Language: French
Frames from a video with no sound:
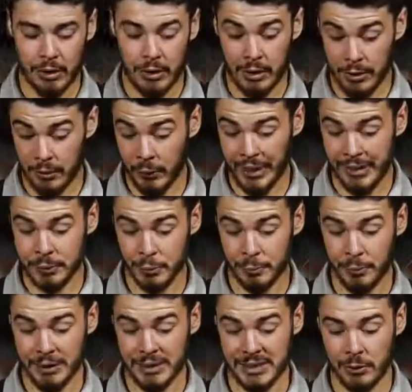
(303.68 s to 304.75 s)
L'occasion
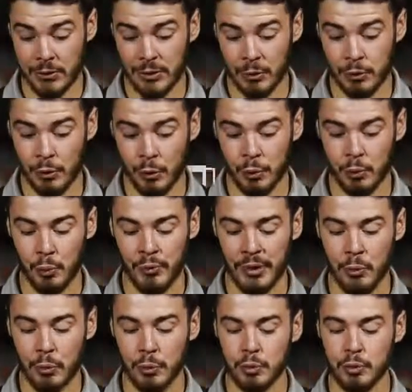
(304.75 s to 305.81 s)
pour les 100 de retrouver
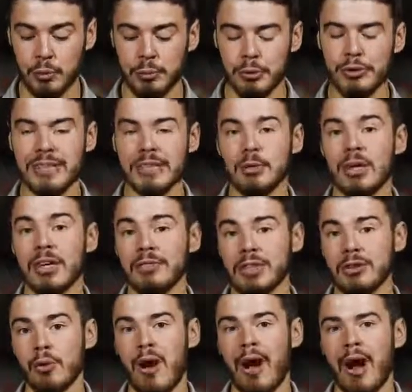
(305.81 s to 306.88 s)
le goût du but et de la
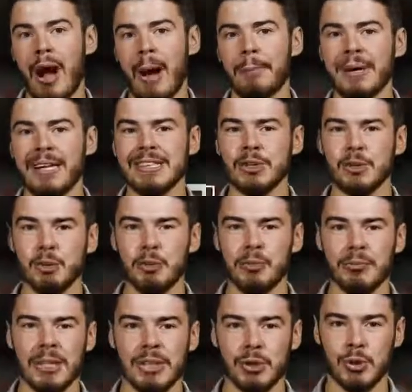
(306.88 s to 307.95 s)
victoire après deux
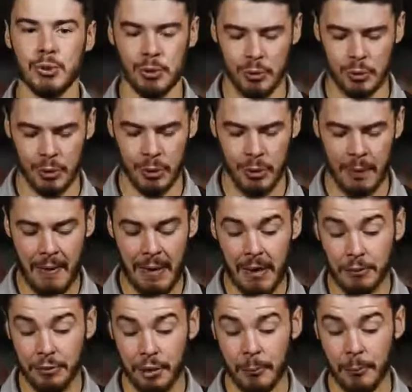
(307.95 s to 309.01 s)
matchs nuls.
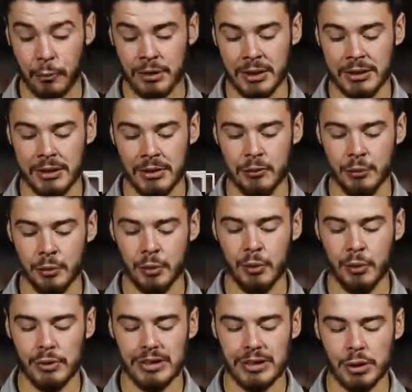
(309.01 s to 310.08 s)
Philippe Montagnier veut
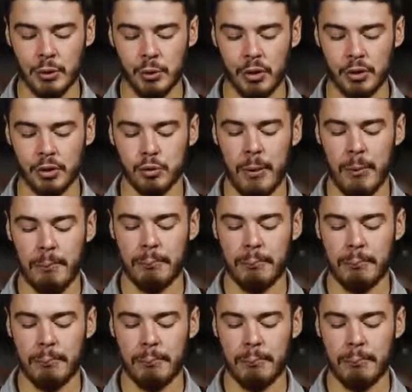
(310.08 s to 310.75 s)
que ses joueurs soient